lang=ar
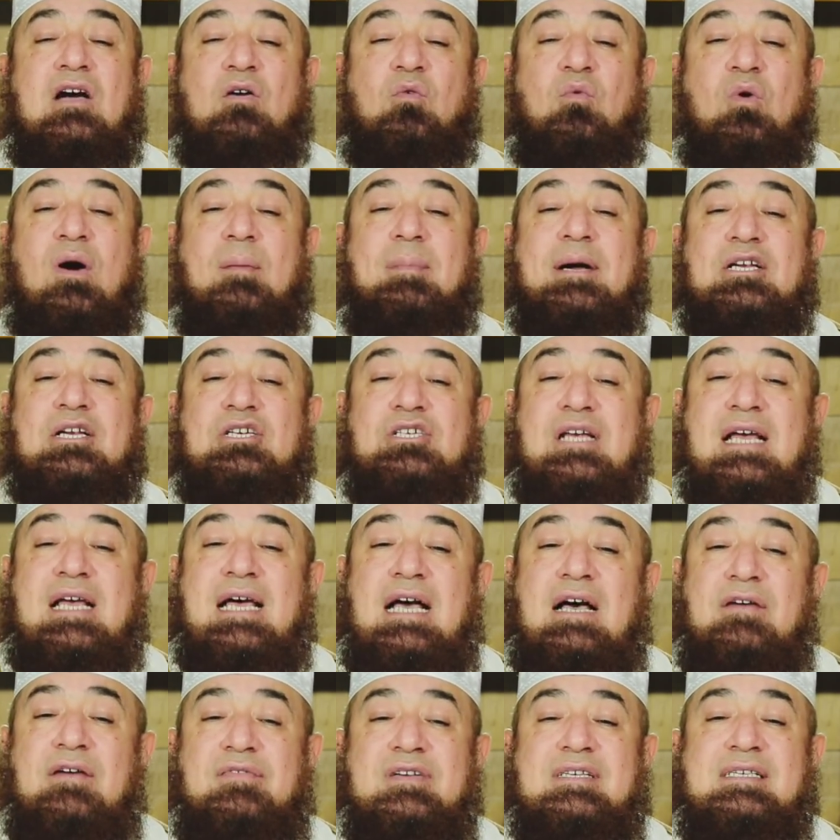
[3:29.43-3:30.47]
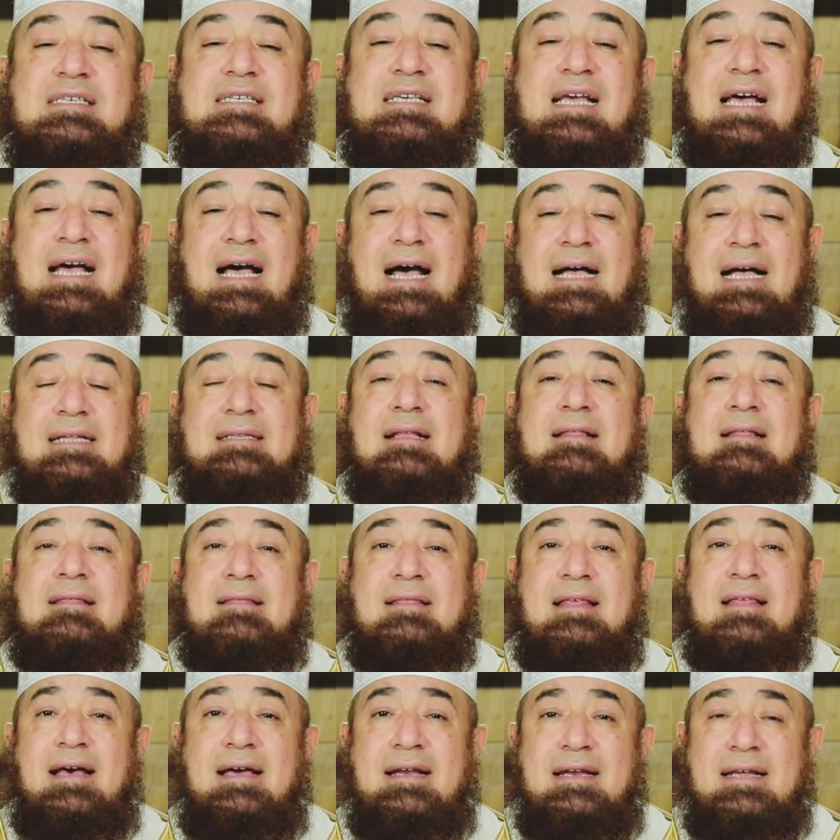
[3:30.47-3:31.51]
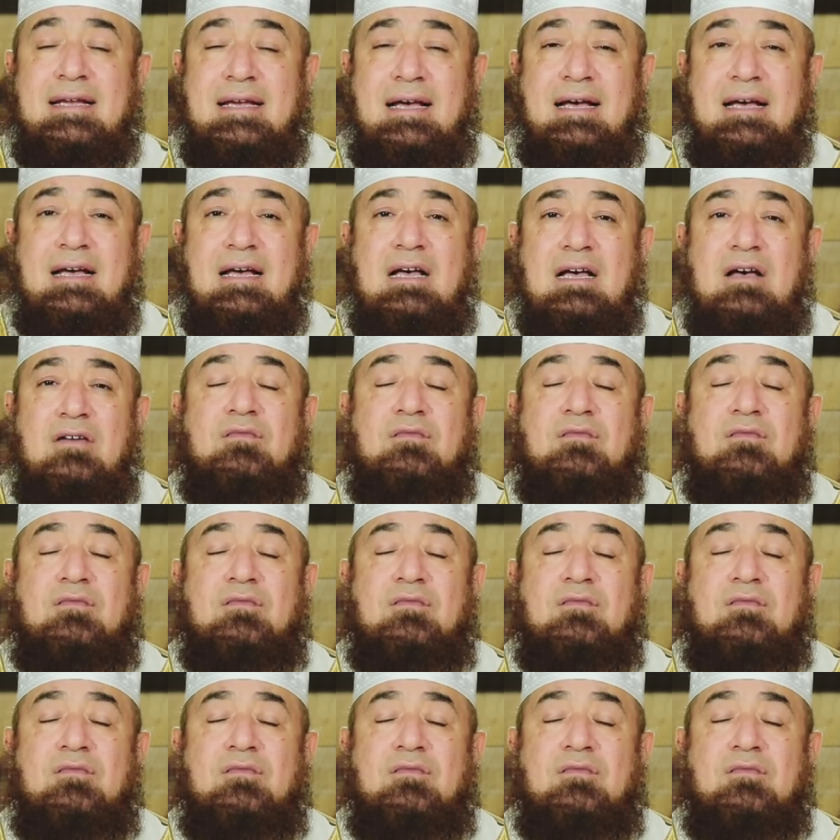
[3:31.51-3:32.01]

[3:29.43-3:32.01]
ومن جاء في الساعة الثانية